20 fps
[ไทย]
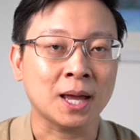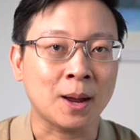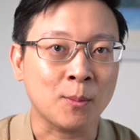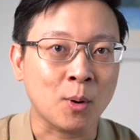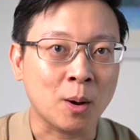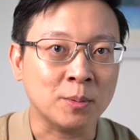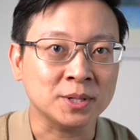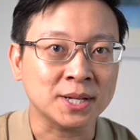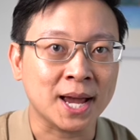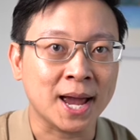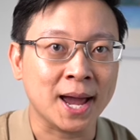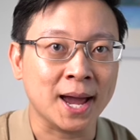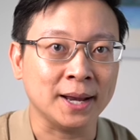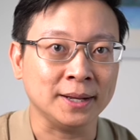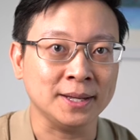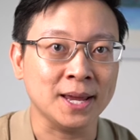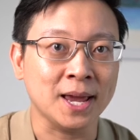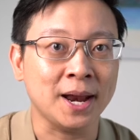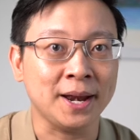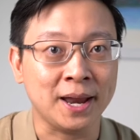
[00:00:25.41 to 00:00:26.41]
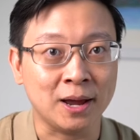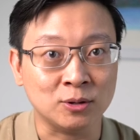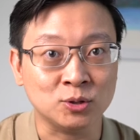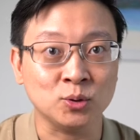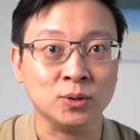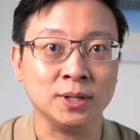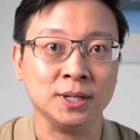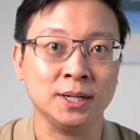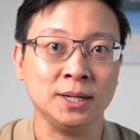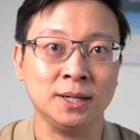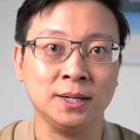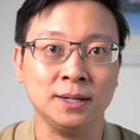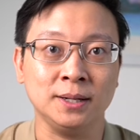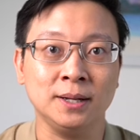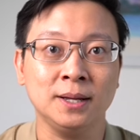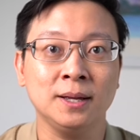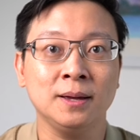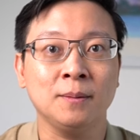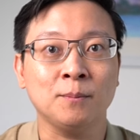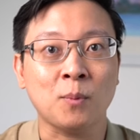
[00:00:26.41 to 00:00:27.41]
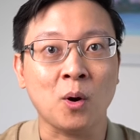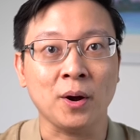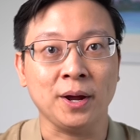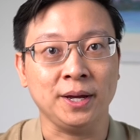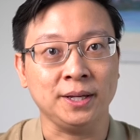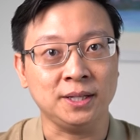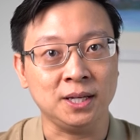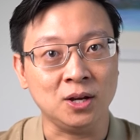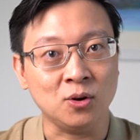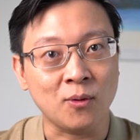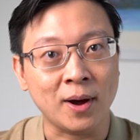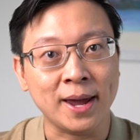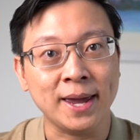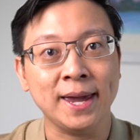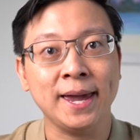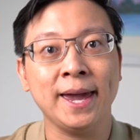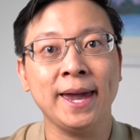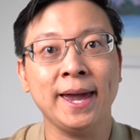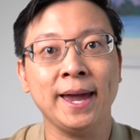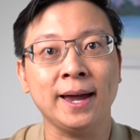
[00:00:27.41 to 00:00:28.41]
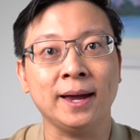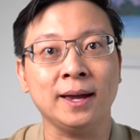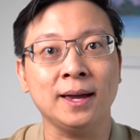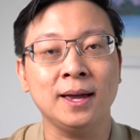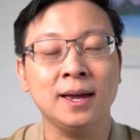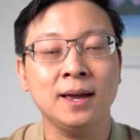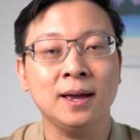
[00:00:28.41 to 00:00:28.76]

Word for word: ทำความสะอาด ยาแนวส่วนเกิน ปล่อยทิ้งไว้ให้แห้ง